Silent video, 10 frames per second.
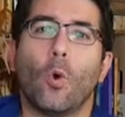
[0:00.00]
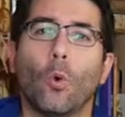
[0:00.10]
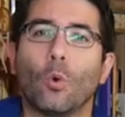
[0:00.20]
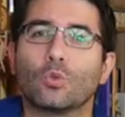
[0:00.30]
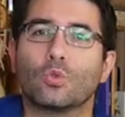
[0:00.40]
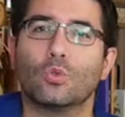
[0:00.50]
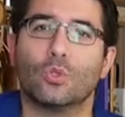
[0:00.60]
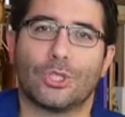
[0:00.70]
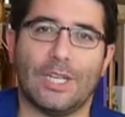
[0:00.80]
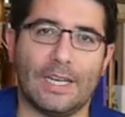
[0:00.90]
On
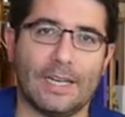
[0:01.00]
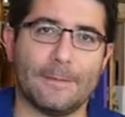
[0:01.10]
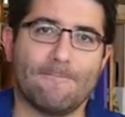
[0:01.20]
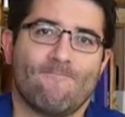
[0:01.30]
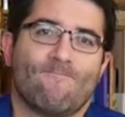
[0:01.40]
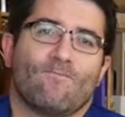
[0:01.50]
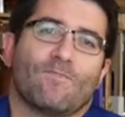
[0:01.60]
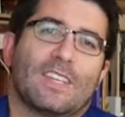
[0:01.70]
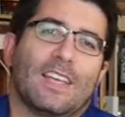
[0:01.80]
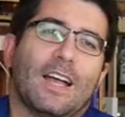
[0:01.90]
touche là
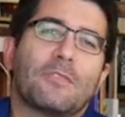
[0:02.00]
un